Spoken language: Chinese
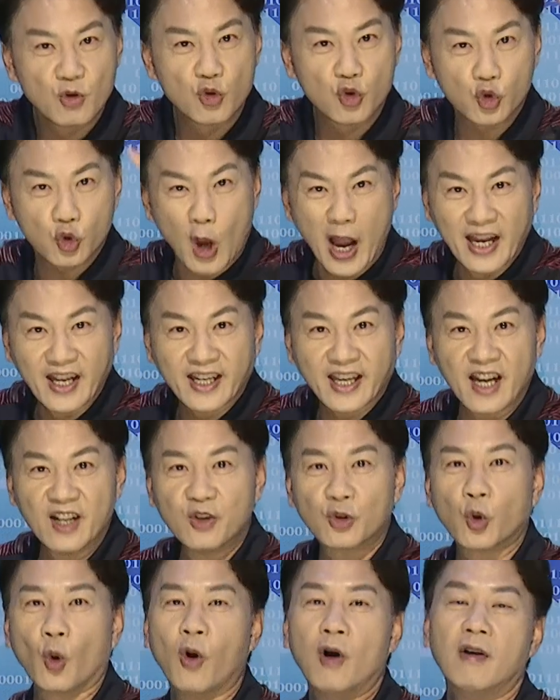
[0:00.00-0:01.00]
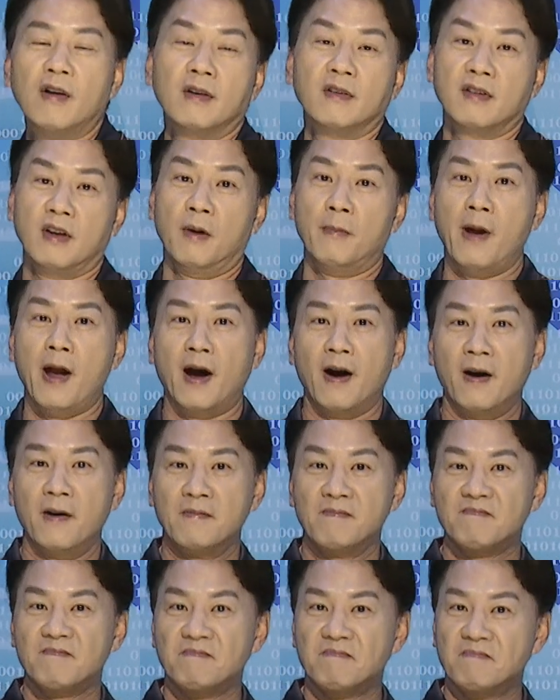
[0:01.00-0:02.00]
赚更多，有没有？
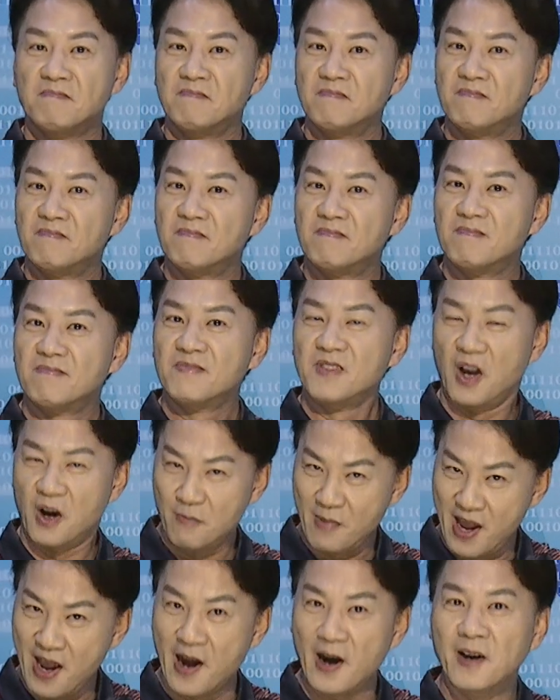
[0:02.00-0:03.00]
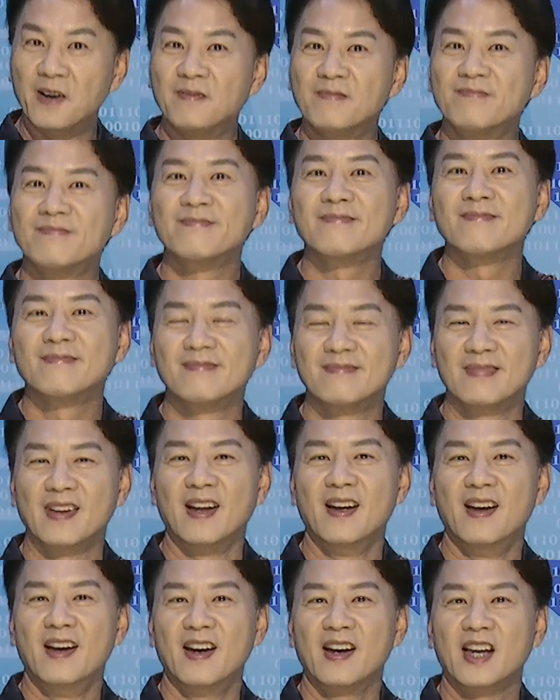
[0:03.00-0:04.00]
有没有？
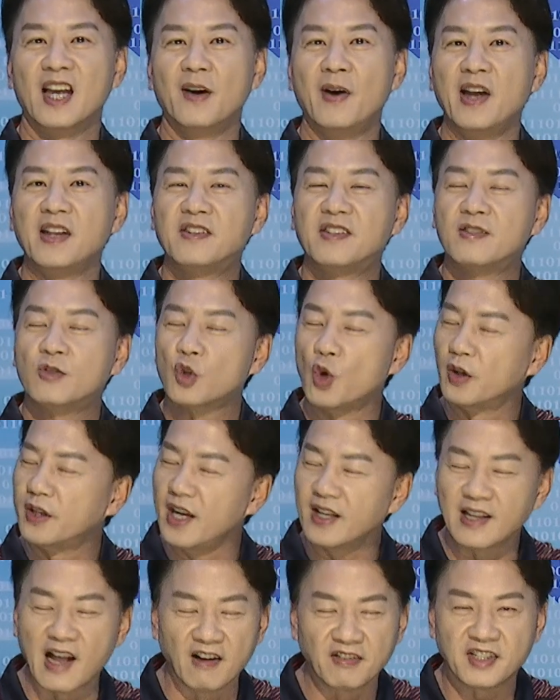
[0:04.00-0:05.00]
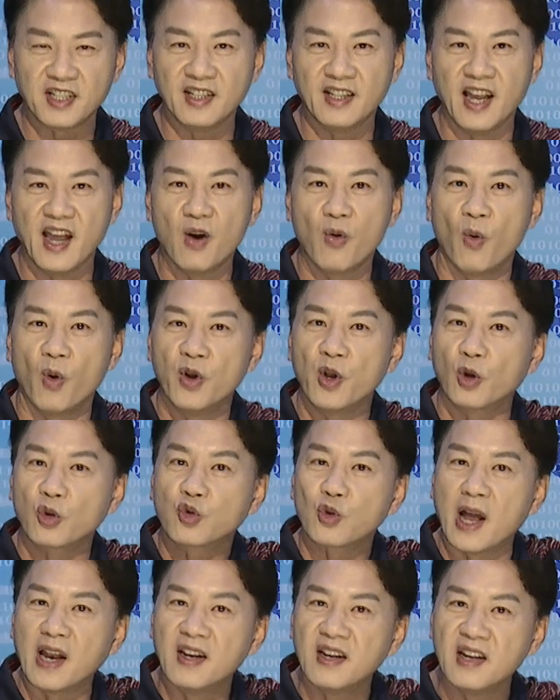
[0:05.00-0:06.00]
各位，昨天到今天我又
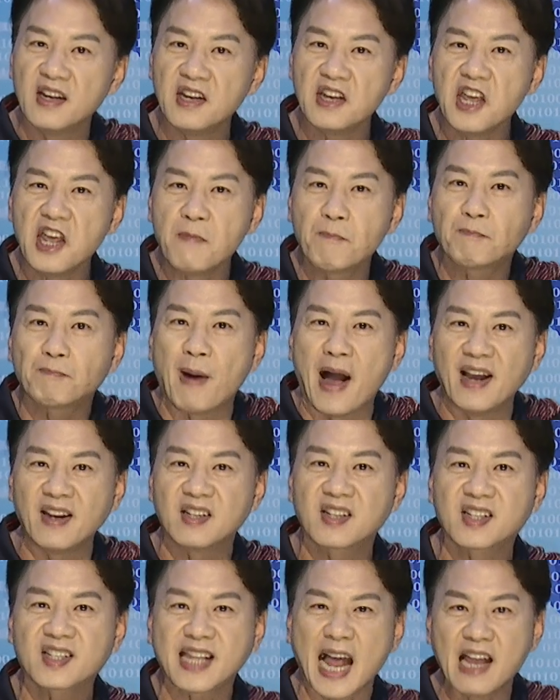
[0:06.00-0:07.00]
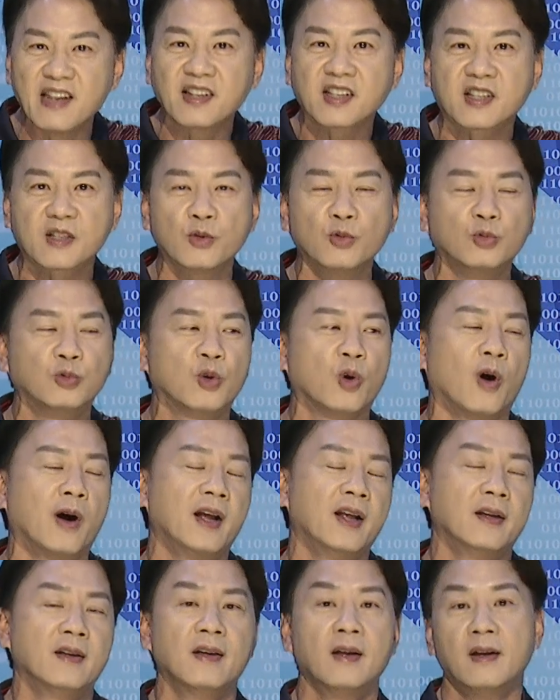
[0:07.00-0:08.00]
赚一百三十五
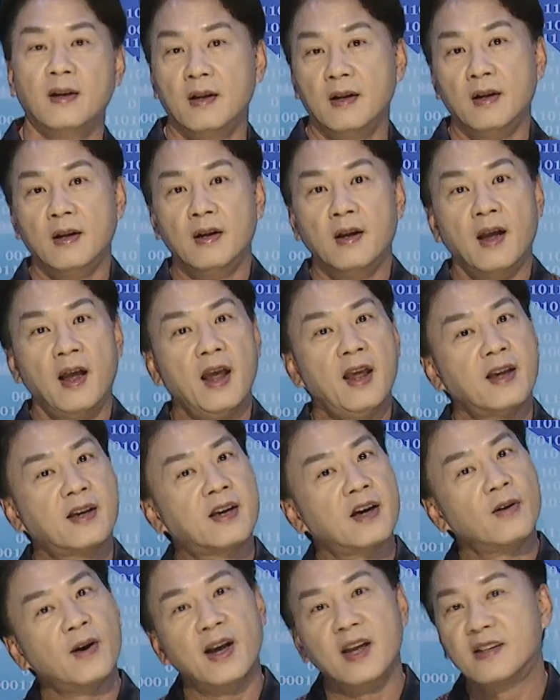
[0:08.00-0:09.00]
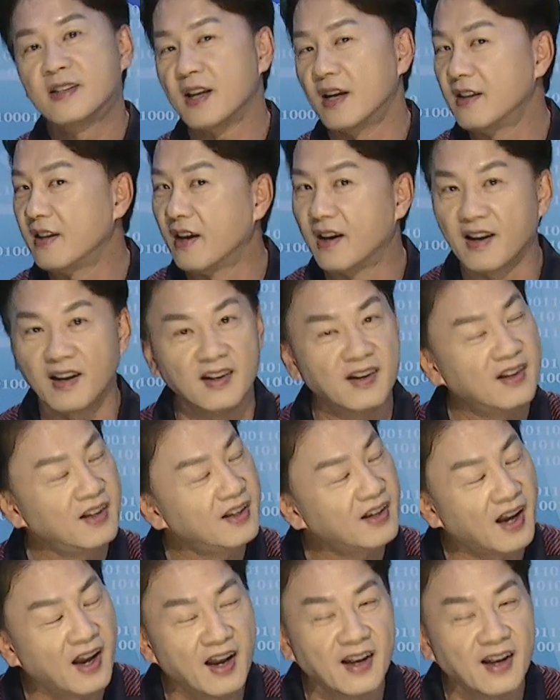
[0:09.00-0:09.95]
块，哎，各位真的很厉